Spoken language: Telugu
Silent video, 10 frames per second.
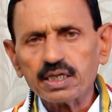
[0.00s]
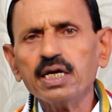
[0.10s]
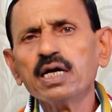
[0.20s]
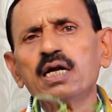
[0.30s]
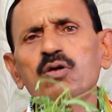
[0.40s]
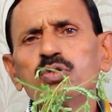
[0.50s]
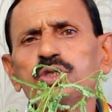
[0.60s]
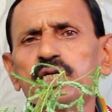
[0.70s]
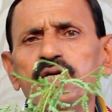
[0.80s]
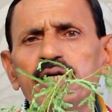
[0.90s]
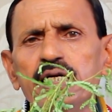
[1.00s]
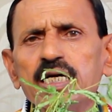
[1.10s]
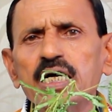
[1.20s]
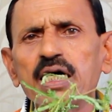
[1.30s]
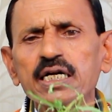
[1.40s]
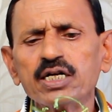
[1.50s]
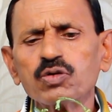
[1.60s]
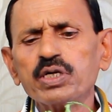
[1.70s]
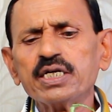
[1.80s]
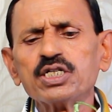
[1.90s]
నేల ఉసిరి
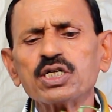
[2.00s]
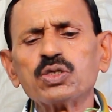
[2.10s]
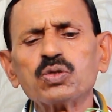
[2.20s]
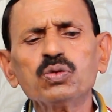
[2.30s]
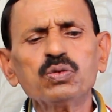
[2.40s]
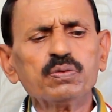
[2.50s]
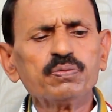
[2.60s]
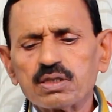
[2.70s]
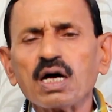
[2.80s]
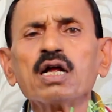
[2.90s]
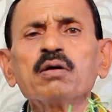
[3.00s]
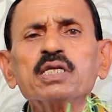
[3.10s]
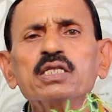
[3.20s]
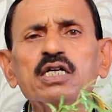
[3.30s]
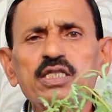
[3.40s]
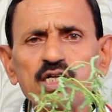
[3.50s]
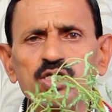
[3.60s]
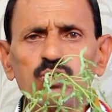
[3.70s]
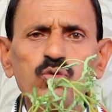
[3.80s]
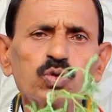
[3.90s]
అనేటువంటి చెట్టు చాలామందికి
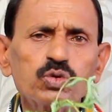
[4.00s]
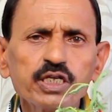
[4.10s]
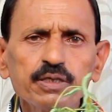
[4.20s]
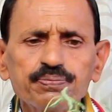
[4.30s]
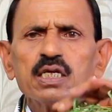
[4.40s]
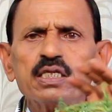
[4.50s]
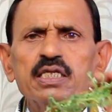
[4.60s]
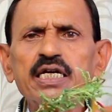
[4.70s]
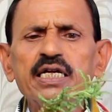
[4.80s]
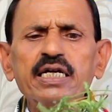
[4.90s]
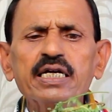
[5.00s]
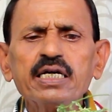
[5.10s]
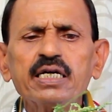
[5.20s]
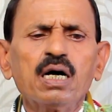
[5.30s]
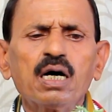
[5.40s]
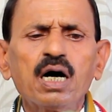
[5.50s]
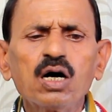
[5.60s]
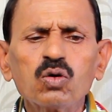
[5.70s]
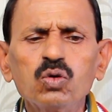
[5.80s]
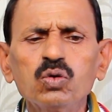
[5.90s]
తెలిసి ఉంటుంది దీన్ని
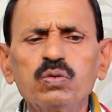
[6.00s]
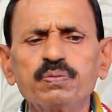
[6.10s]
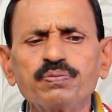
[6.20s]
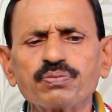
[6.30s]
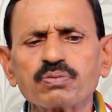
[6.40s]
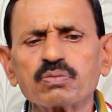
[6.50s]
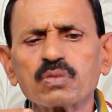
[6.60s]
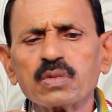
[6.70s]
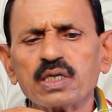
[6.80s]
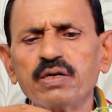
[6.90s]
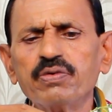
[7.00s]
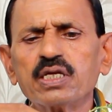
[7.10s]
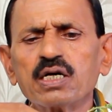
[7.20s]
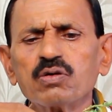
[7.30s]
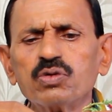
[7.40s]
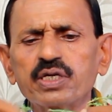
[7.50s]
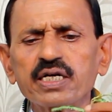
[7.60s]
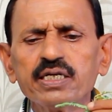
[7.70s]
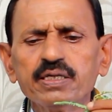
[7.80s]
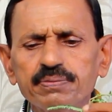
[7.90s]
ఆకులు ఏ విధంగా
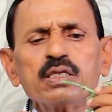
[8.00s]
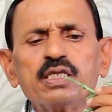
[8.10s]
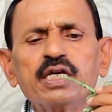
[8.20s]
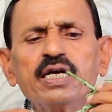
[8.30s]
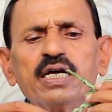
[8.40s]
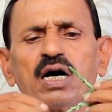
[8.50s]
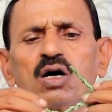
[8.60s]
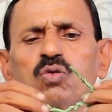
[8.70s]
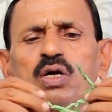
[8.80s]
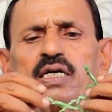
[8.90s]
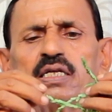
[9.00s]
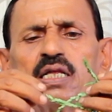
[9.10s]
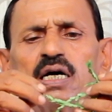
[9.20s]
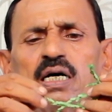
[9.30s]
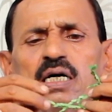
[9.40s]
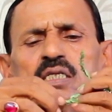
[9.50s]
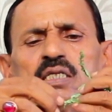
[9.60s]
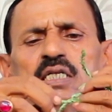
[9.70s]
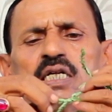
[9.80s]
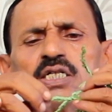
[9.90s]
ఉంటాయి దీ ఆకుల కింద
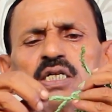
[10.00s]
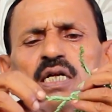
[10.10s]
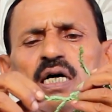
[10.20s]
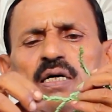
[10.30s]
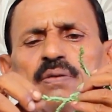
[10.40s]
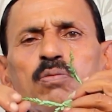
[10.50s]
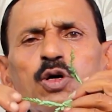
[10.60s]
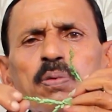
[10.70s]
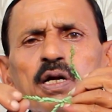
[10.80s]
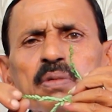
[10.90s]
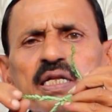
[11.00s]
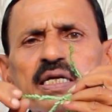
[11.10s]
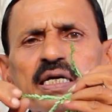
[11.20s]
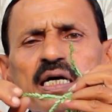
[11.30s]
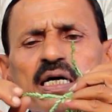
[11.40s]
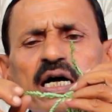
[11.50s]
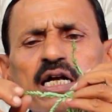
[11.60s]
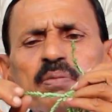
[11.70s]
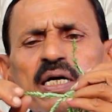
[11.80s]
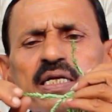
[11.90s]
చిన్న చిన్న బిడుపుల మాదిరిగా
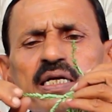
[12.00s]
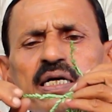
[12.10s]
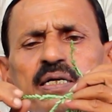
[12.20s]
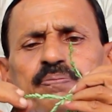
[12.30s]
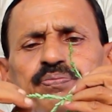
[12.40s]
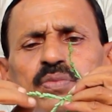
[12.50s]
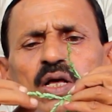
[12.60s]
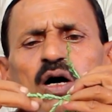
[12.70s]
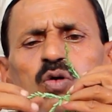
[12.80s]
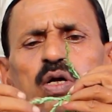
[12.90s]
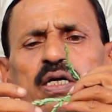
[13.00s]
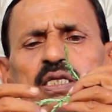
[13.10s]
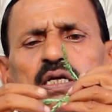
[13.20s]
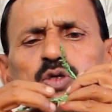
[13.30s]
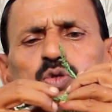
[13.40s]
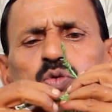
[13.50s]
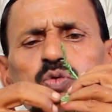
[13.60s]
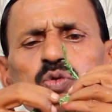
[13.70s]
కాయల మాదిరిగా ఆకుల కింద వస్తూ